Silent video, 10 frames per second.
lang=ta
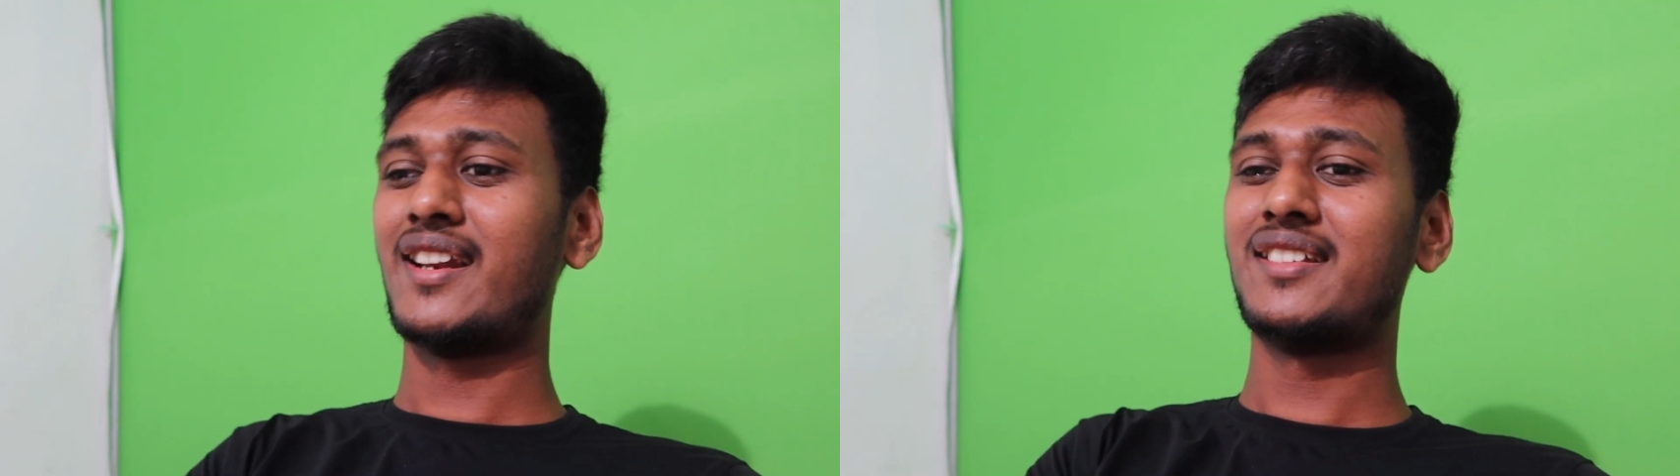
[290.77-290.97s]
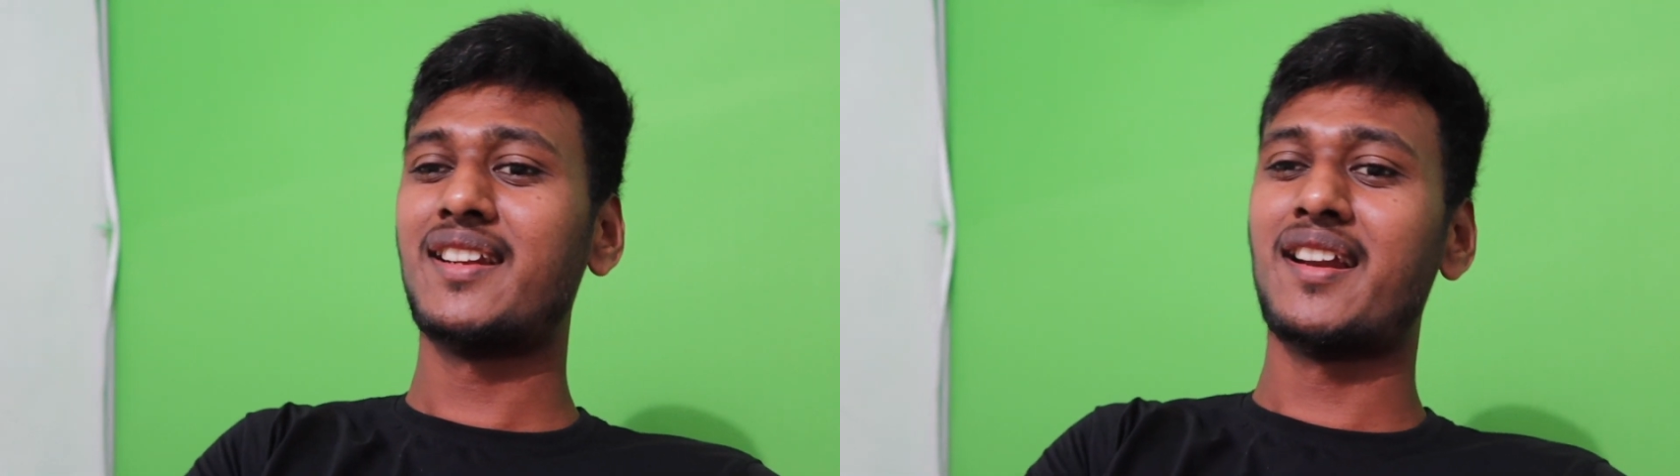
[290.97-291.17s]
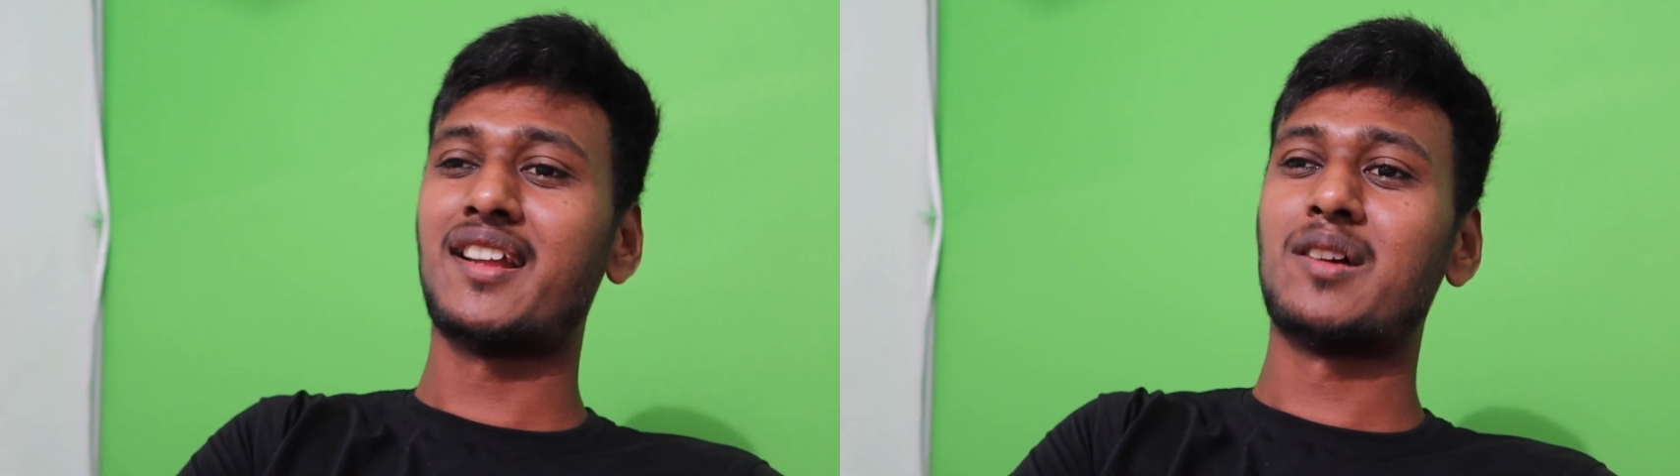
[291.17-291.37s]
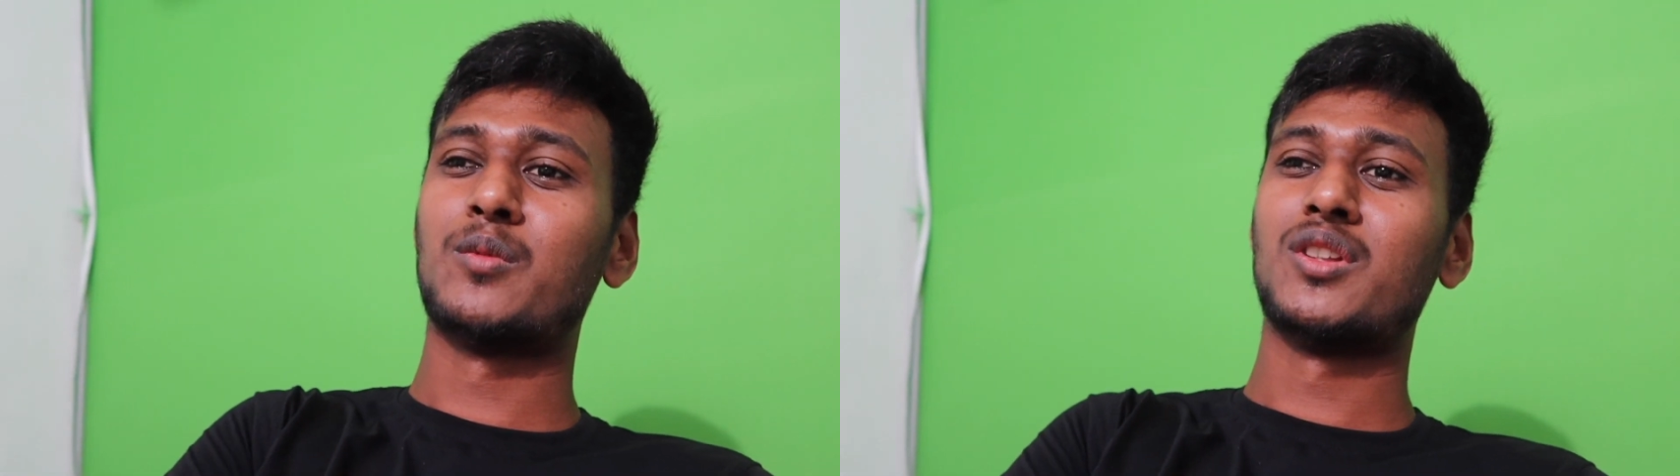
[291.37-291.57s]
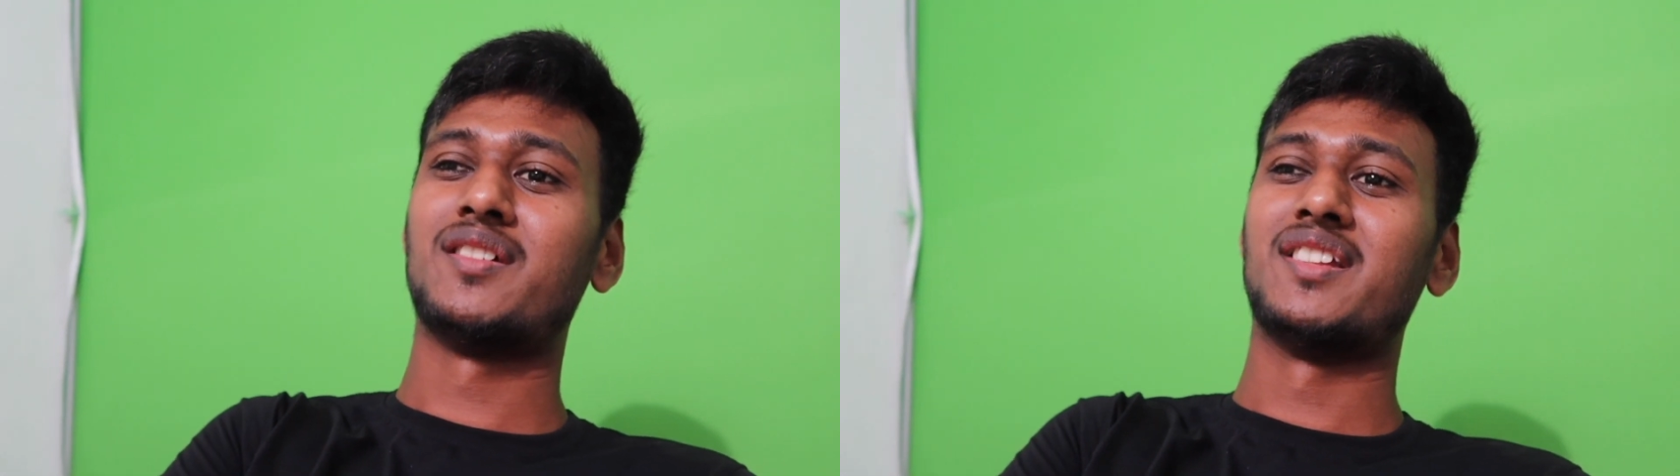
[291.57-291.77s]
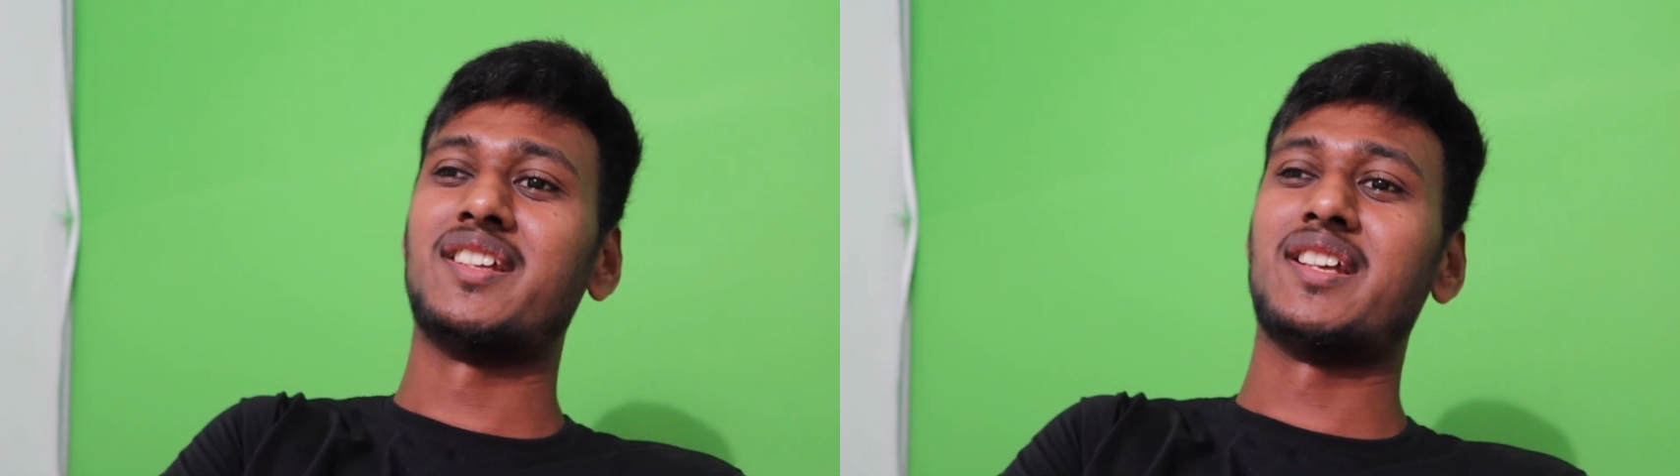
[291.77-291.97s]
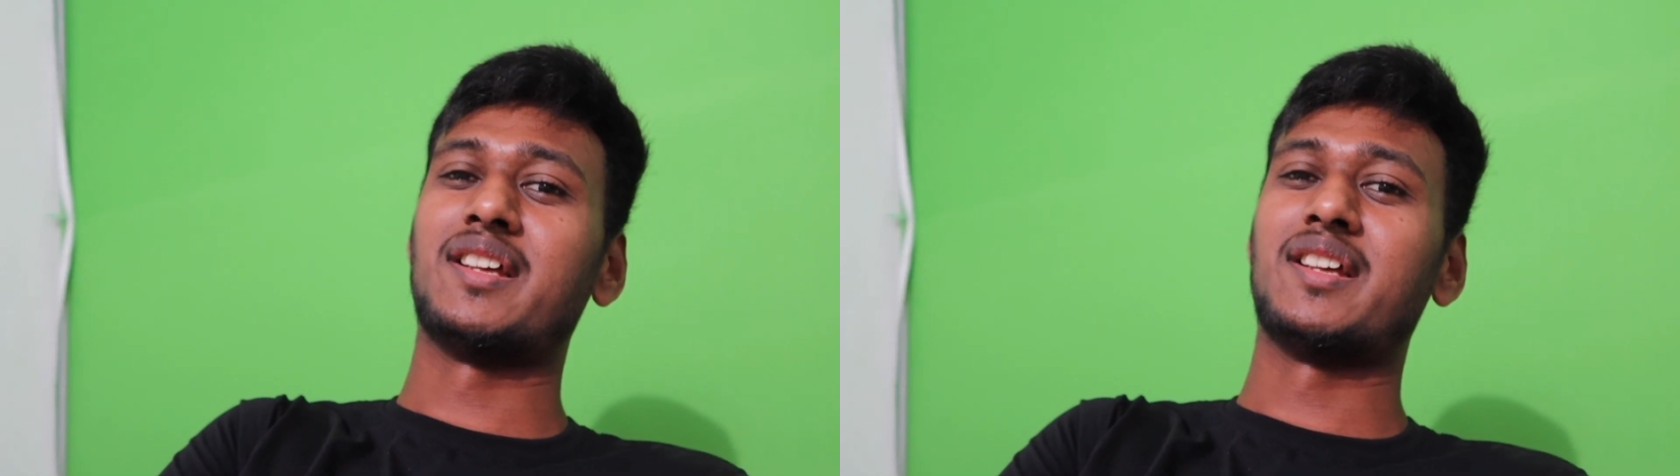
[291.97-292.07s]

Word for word: ரீசன் என்னங்கும் போது வந்து